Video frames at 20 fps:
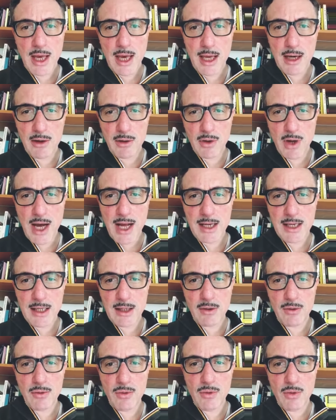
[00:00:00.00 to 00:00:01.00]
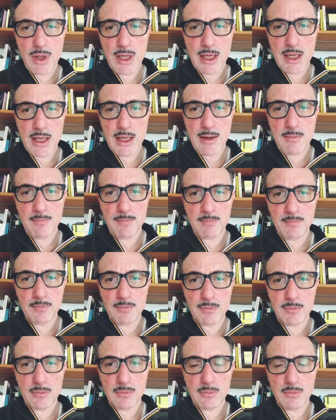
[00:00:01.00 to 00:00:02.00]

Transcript: Erano anni in cui mh,